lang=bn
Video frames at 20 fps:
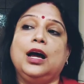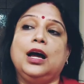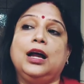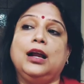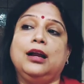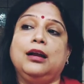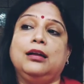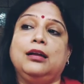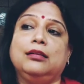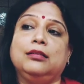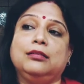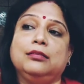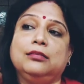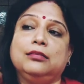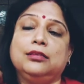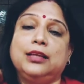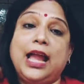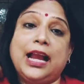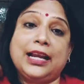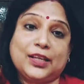আর
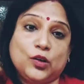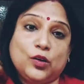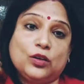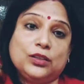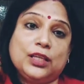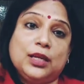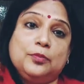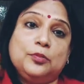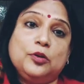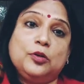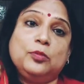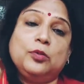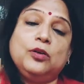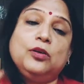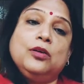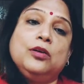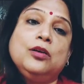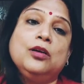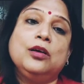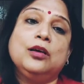একটা কথাই বলবো
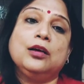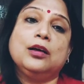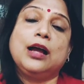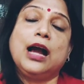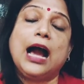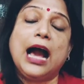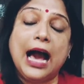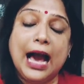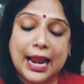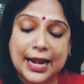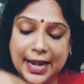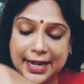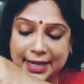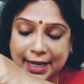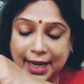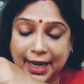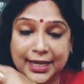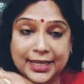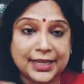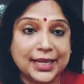আর
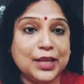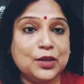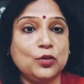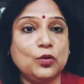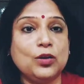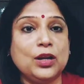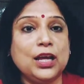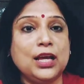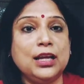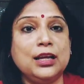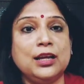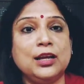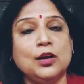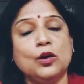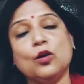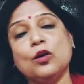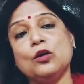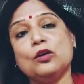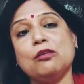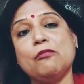এটাকে টেনো না
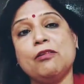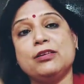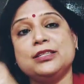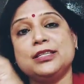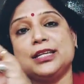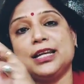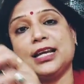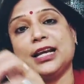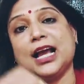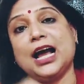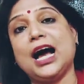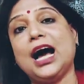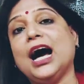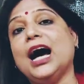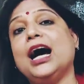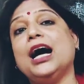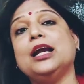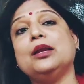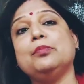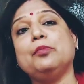কন্ট্রোভার্সিটাকে
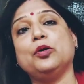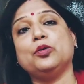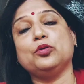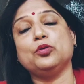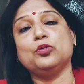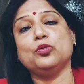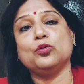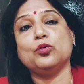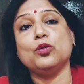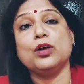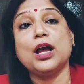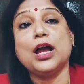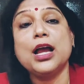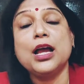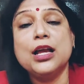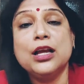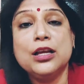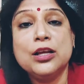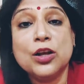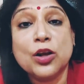আর বড় করো না
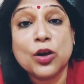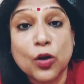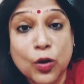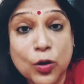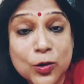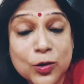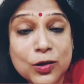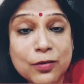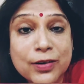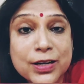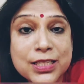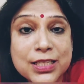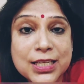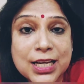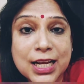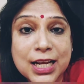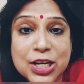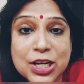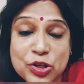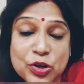
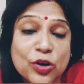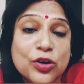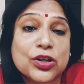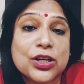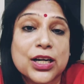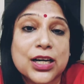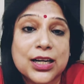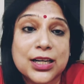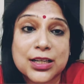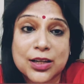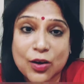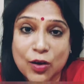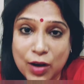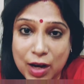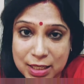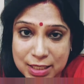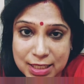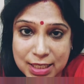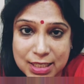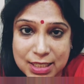কন্ট্রোভার্সিটাকে শর্টকাট
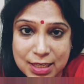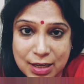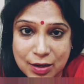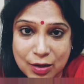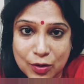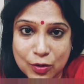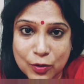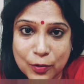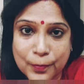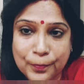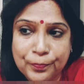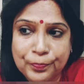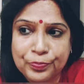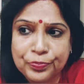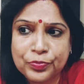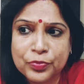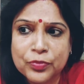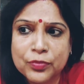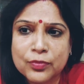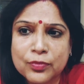করার চেষ্টা করো
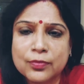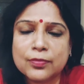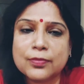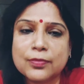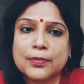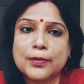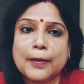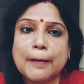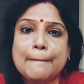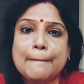হুম